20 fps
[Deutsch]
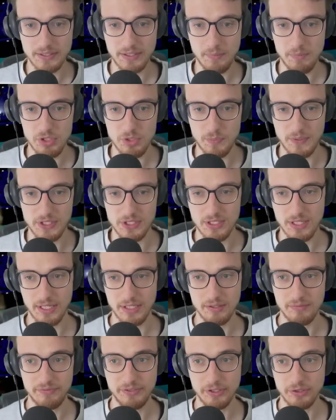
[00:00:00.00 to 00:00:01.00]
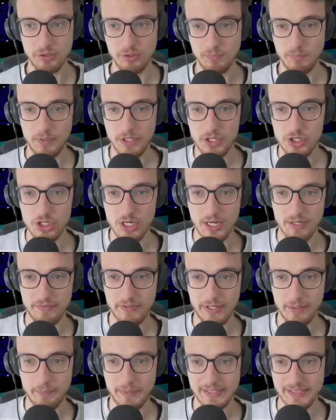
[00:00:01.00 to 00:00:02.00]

hat dementsprechend keine Wirkung. Blitzschlag wäre